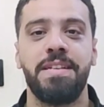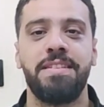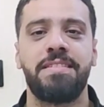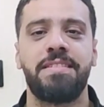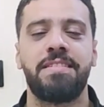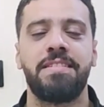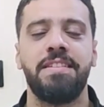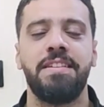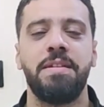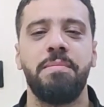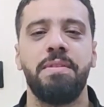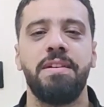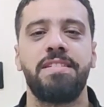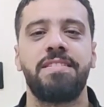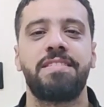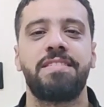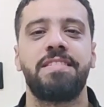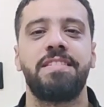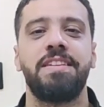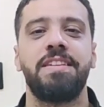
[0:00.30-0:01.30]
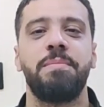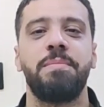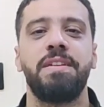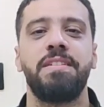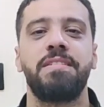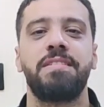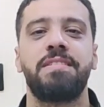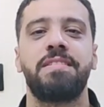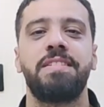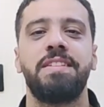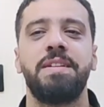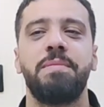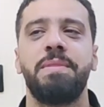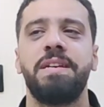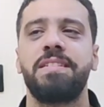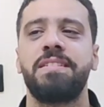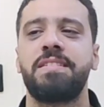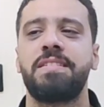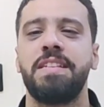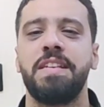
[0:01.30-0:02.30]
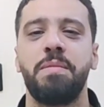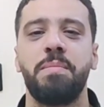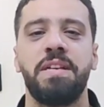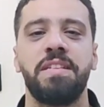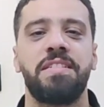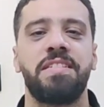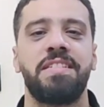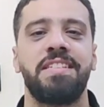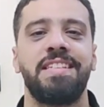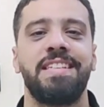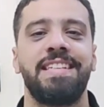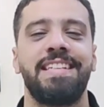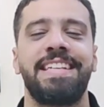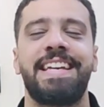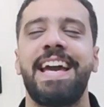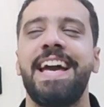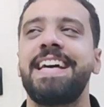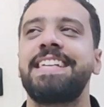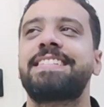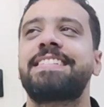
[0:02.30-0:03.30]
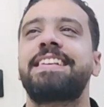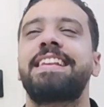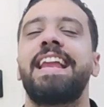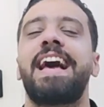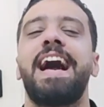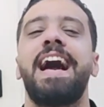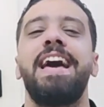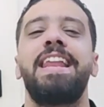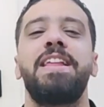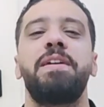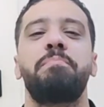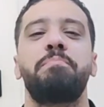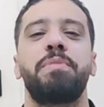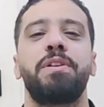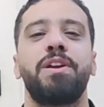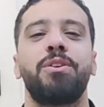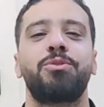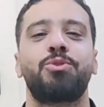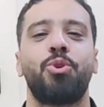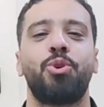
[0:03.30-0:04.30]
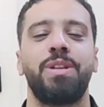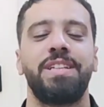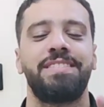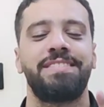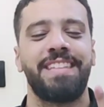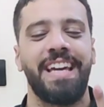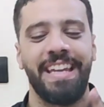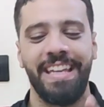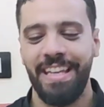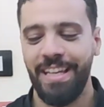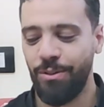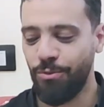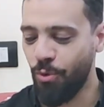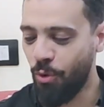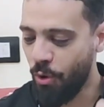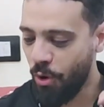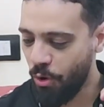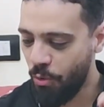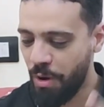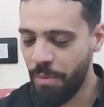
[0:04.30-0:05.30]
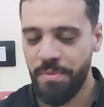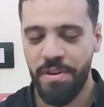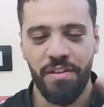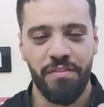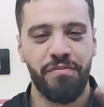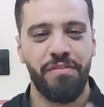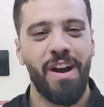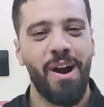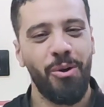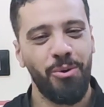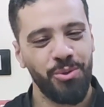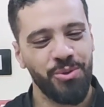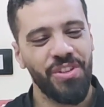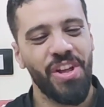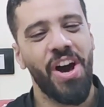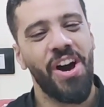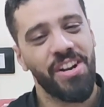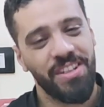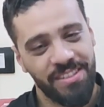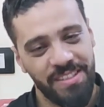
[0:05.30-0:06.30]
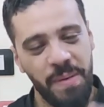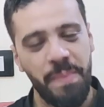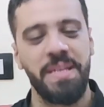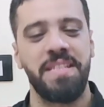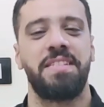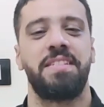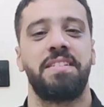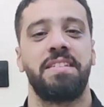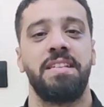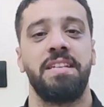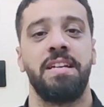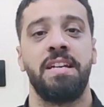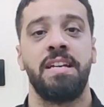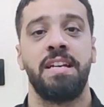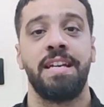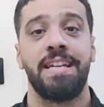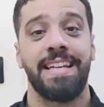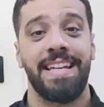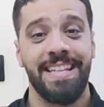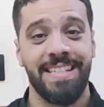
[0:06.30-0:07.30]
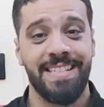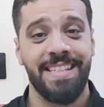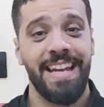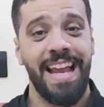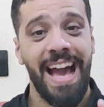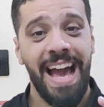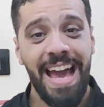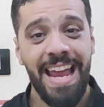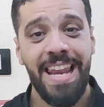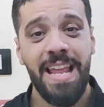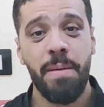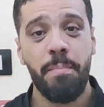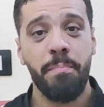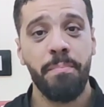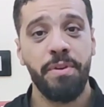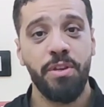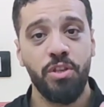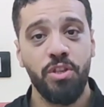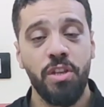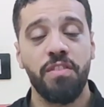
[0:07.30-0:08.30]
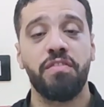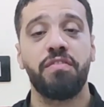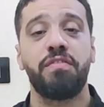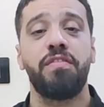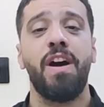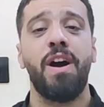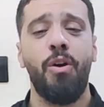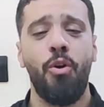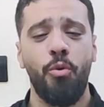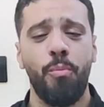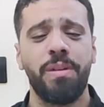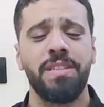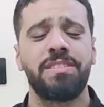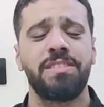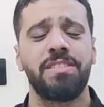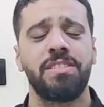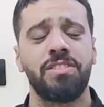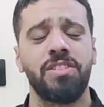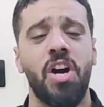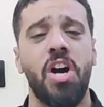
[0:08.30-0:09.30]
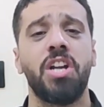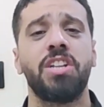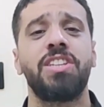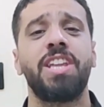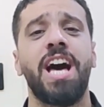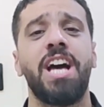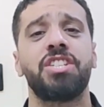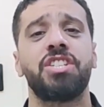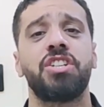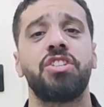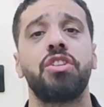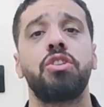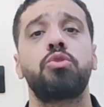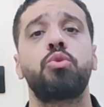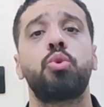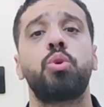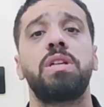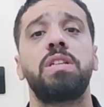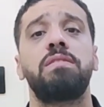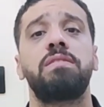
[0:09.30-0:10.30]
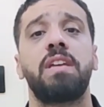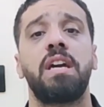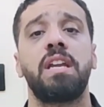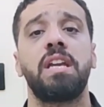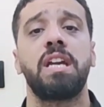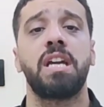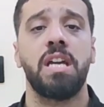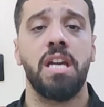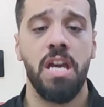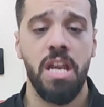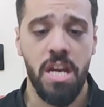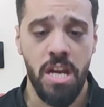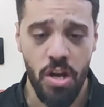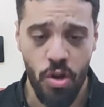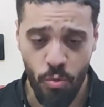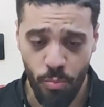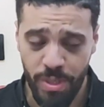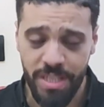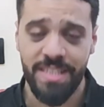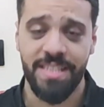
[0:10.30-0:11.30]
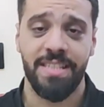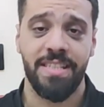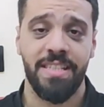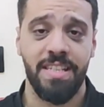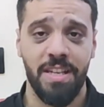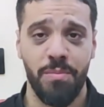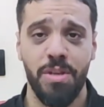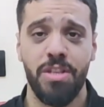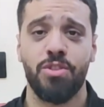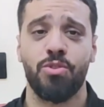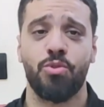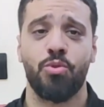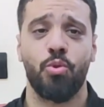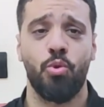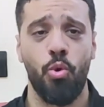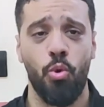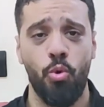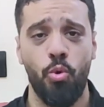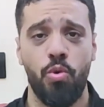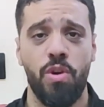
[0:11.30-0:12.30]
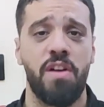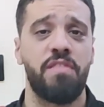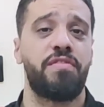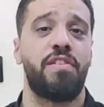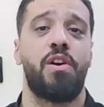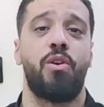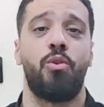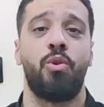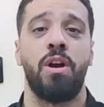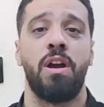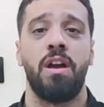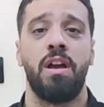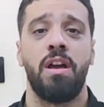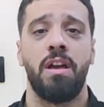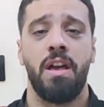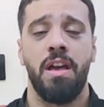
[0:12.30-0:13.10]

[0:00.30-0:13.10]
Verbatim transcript: ميسي ميسي ميسي ميسي ميسي كاس العالم بيدخل التاريخ وهو بيرفعه النهارده ميسي كاس العالم بيرفعه ميسي النهارده عشان يدخل التاريخ انه ميسي مسكه ورفعه